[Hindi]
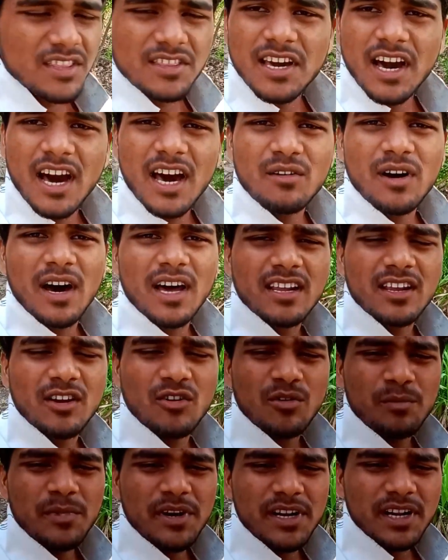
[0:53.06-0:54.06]
चार बार
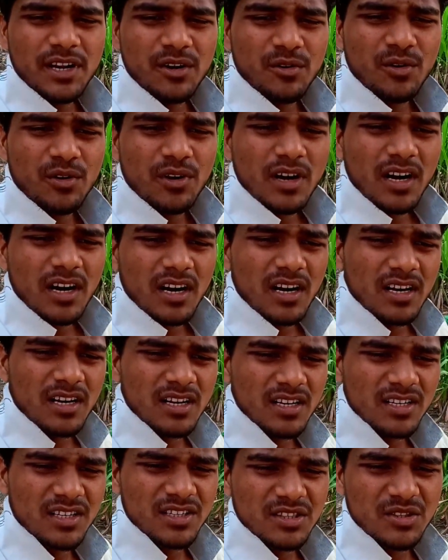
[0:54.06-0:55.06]
किलोमीटर होगा
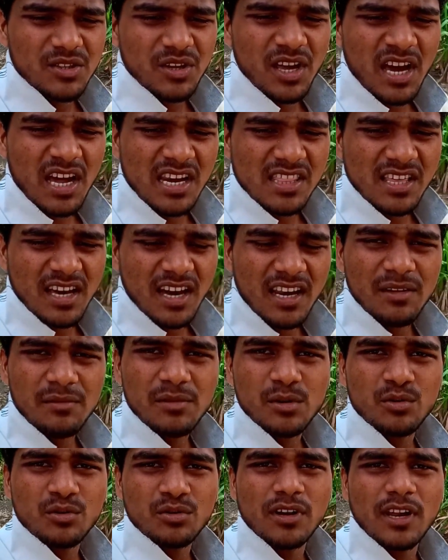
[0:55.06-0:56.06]
तो यार जाने में
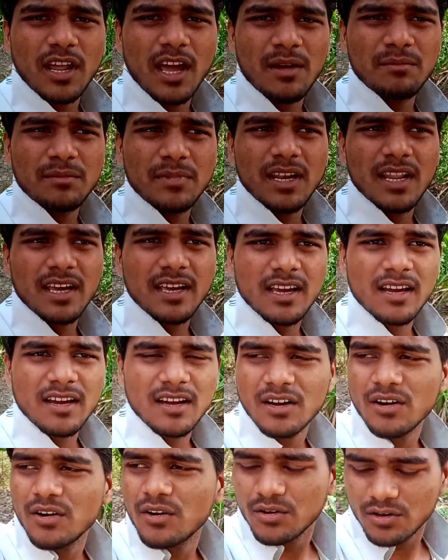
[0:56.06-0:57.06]
कुछ टाइम भी
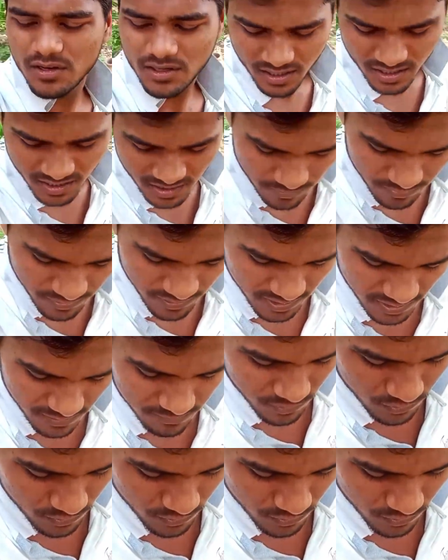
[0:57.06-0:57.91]
लगेगा और ये कम से कम